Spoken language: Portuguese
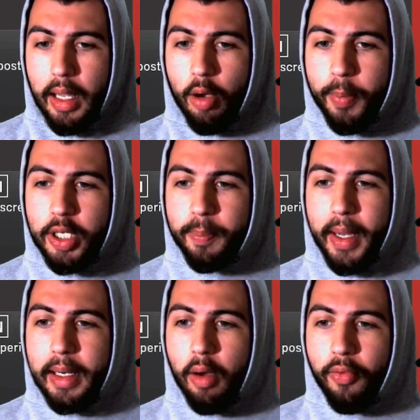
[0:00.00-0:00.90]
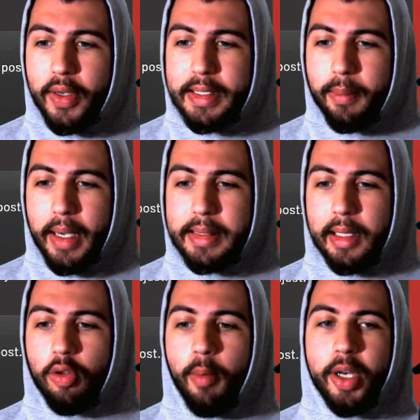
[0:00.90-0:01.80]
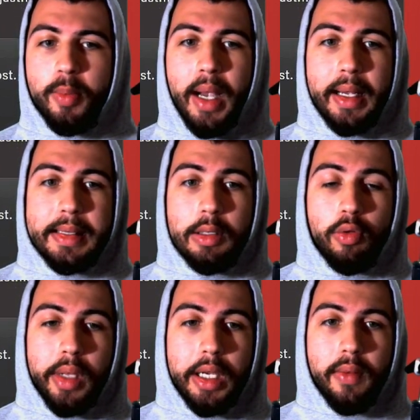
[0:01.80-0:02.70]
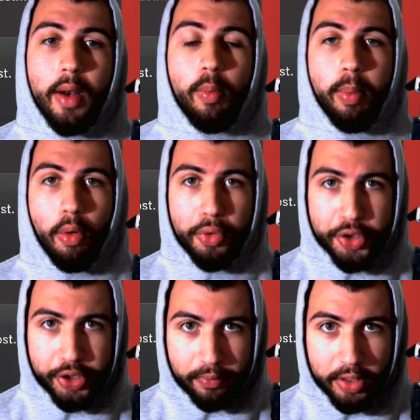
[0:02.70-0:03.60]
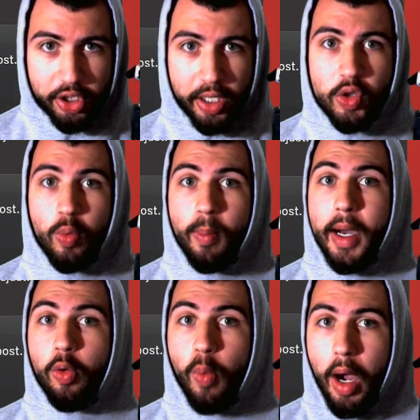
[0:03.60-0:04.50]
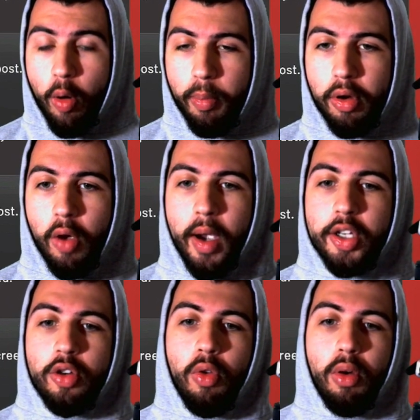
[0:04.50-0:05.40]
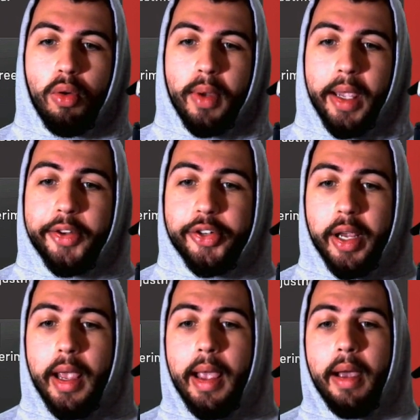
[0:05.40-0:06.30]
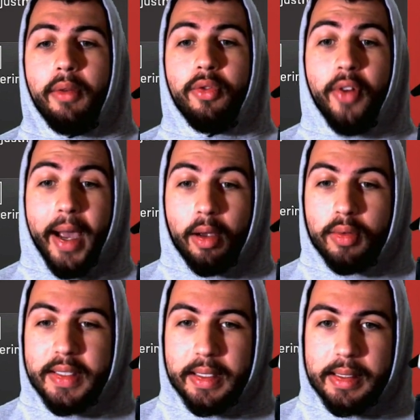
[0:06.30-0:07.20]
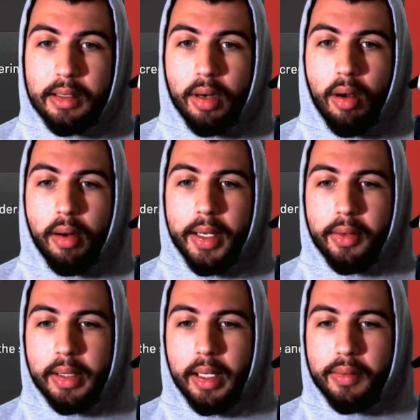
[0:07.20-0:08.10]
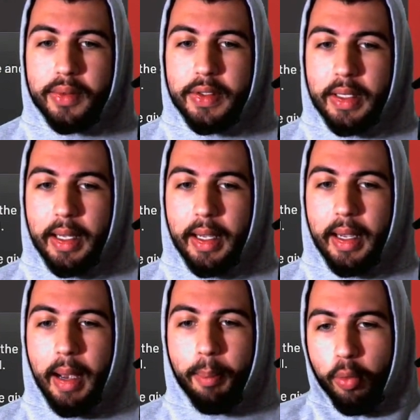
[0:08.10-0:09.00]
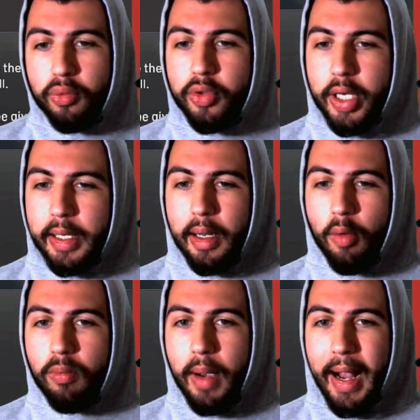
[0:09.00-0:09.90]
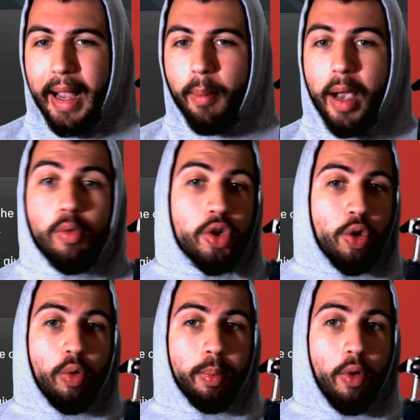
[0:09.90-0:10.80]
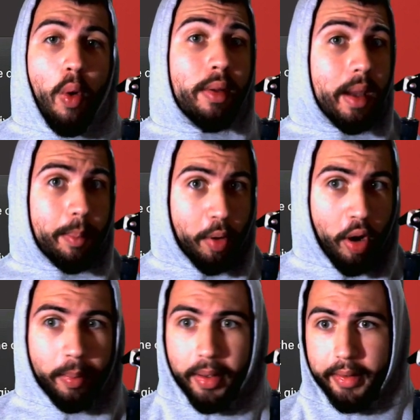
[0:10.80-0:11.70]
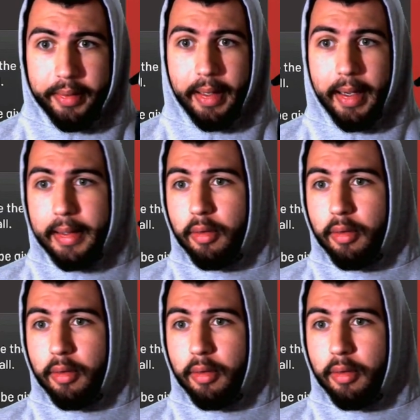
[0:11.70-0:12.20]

Eu pedi para não fazer mais a dobra de marcação quando ele estiver no post. Vou deixar isso manual porque eu acho que o Lowell Kent vai conseguir segurar o Carl Anthony Towns é, a ponto de ele não acabar com o jogo por conta própria, tá?